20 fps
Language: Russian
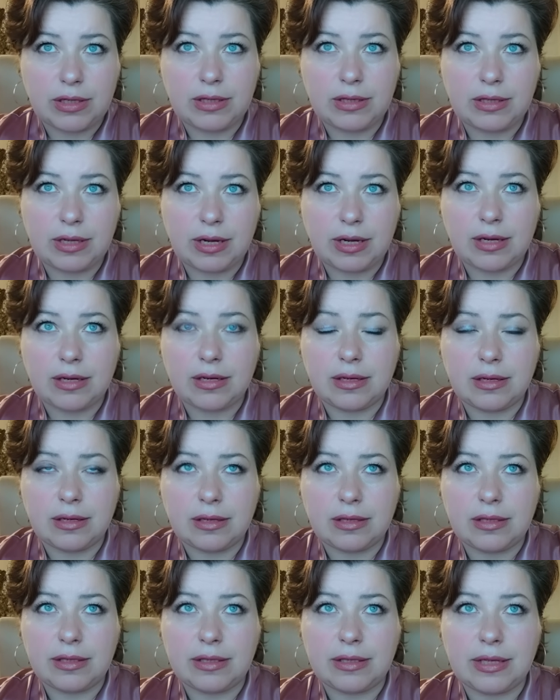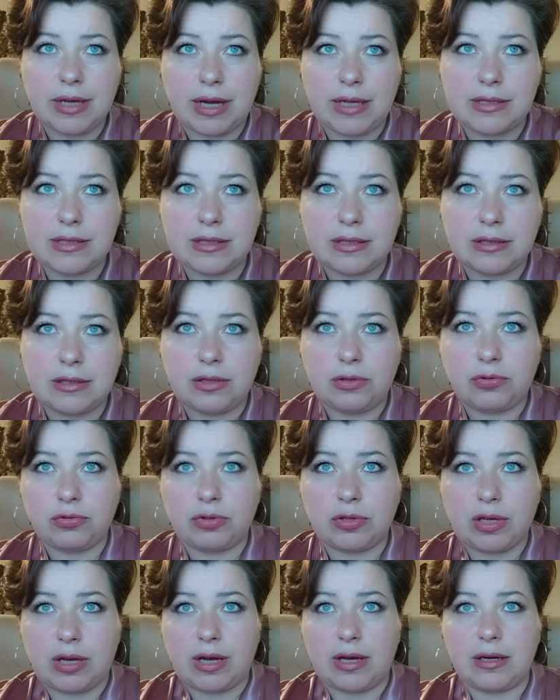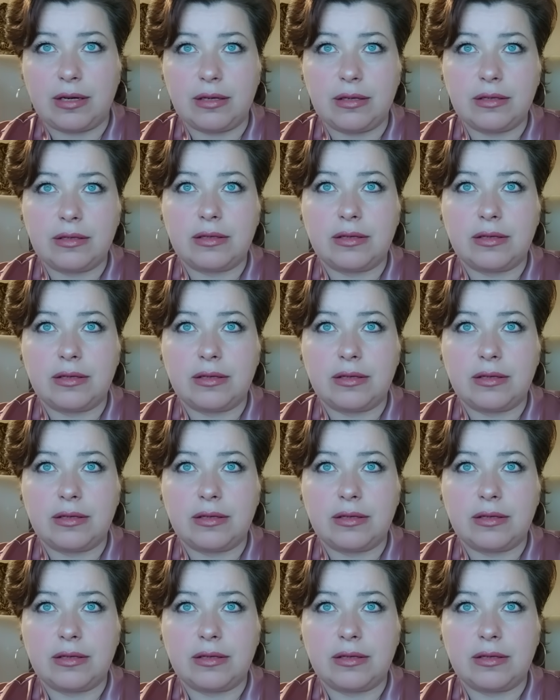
Итак, ядерный удар